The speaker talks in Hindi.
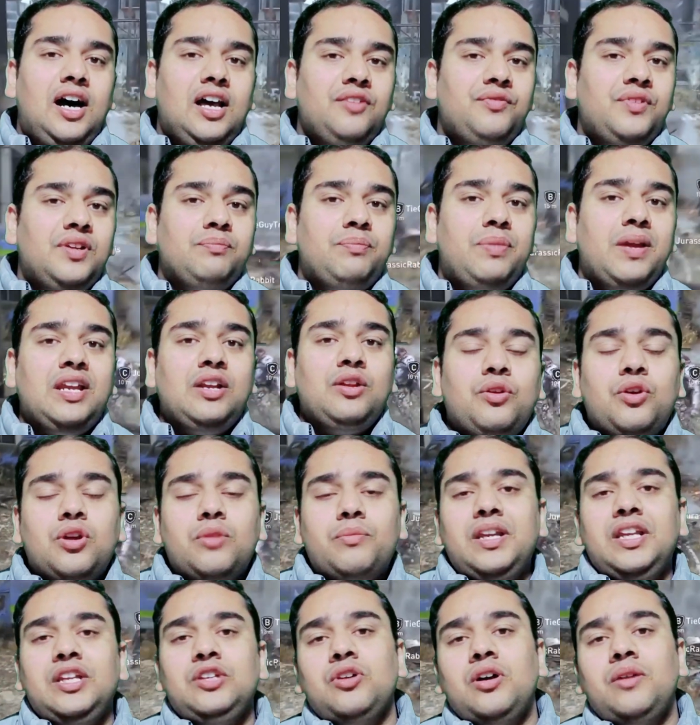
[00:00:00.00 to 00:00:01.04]
आर वन
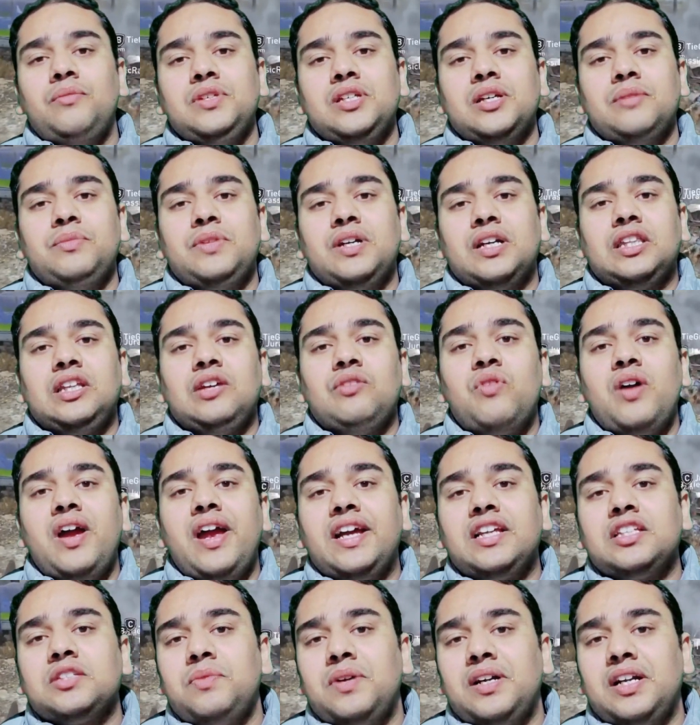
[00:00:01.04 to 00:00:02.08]
नॉर्मली जो हम जंप करते हैं वो
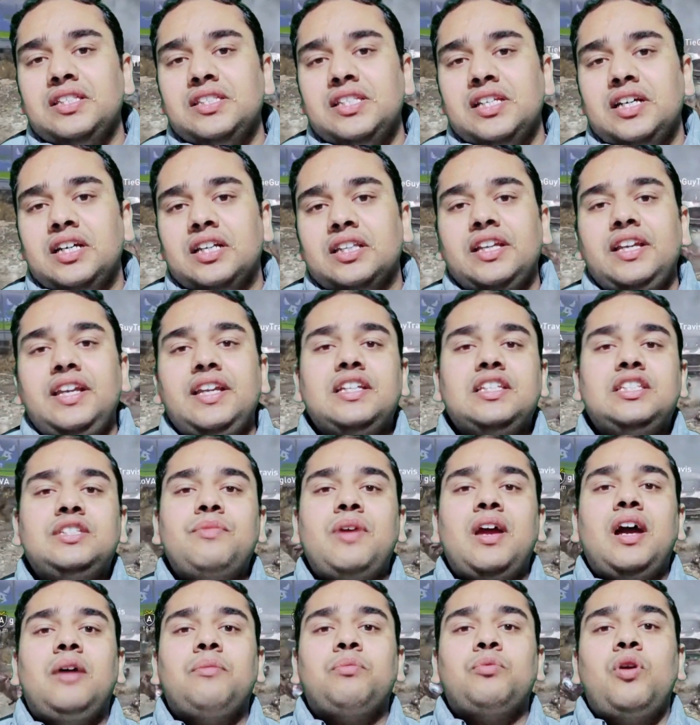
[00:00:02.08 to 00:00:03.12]
एक्स बटन से करते हैं लेकिन
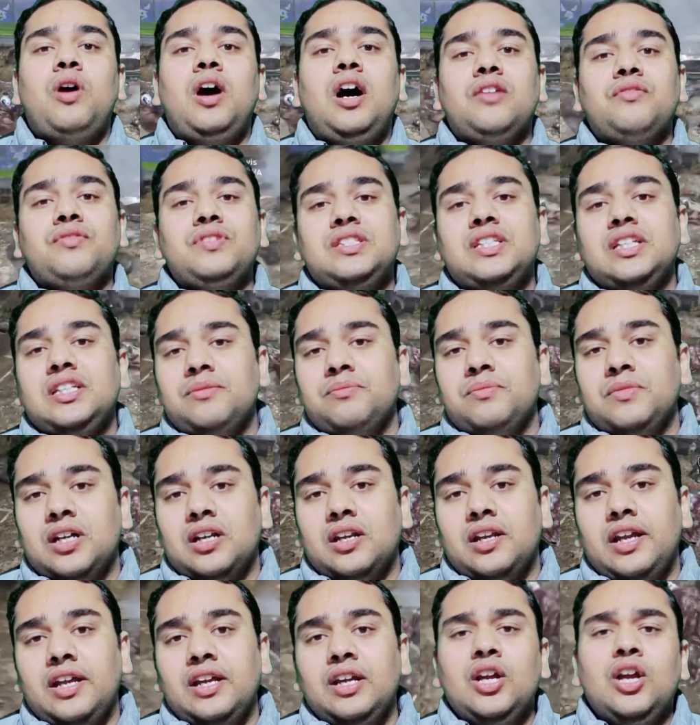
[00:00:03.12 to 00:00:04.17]
इसमें आपको आर वन से जंप
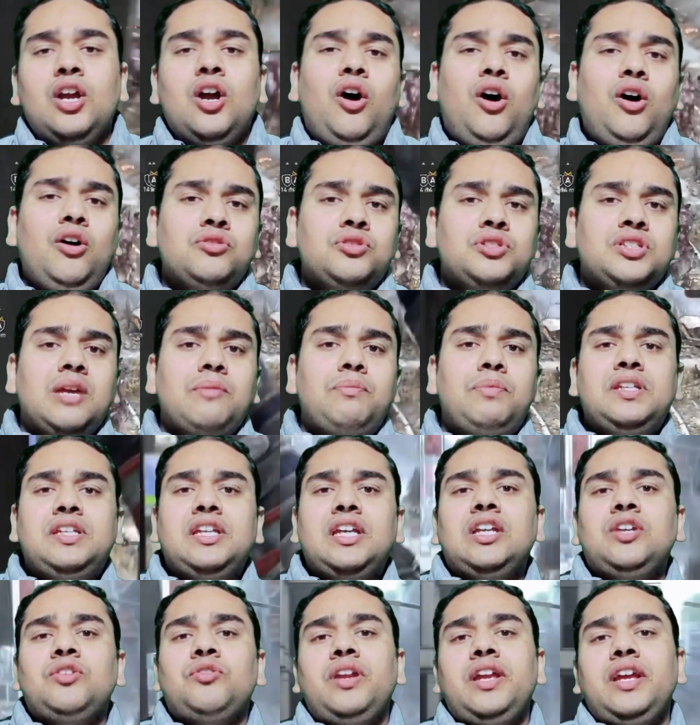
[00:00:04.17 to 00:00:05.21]
करना है और उसके
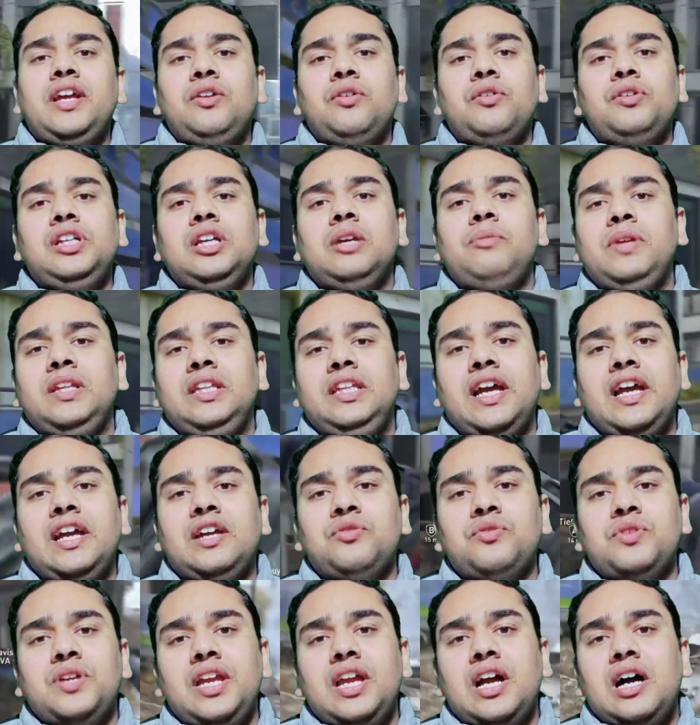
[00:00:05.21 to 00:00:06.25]
पीछे इन्होंने एक लॉजिक भी दिया
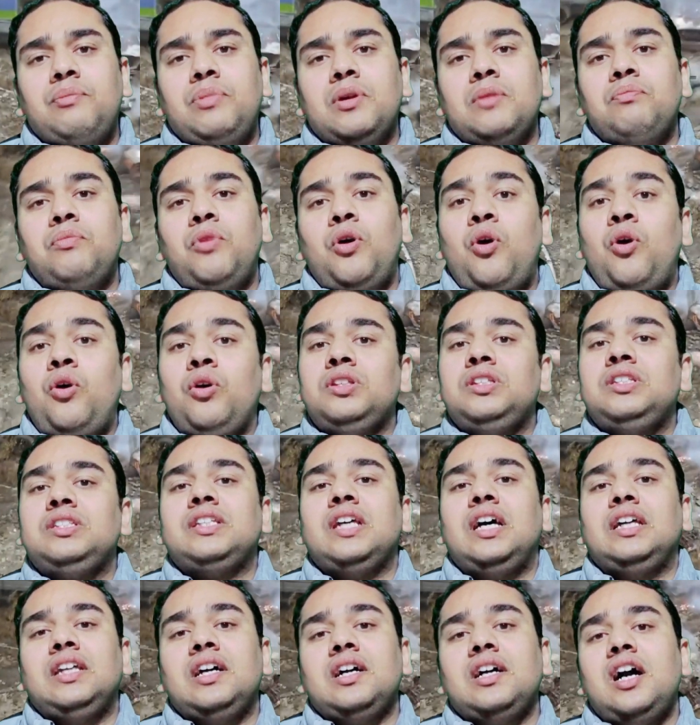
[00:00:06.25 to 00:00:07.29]
है क्योंकि यहाँ पर
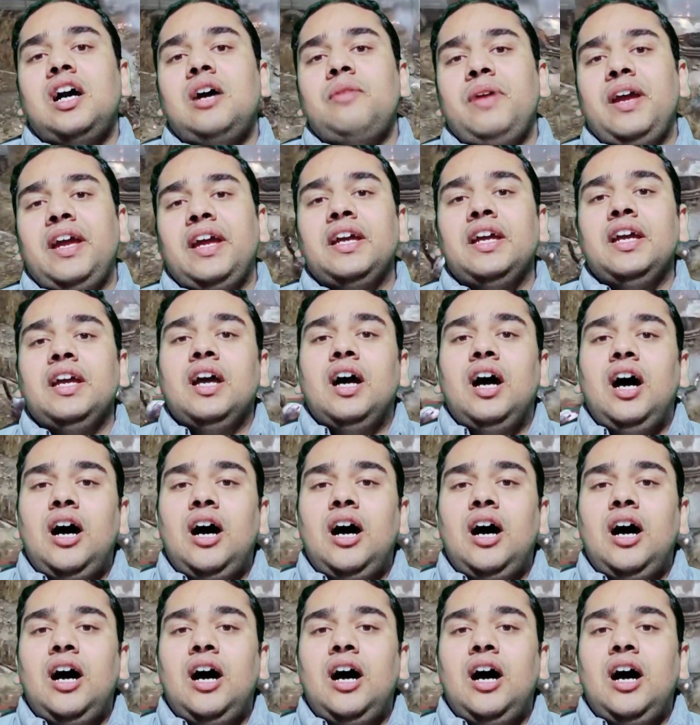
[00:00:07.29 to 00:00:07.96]
बहुत ज़्यादा काम है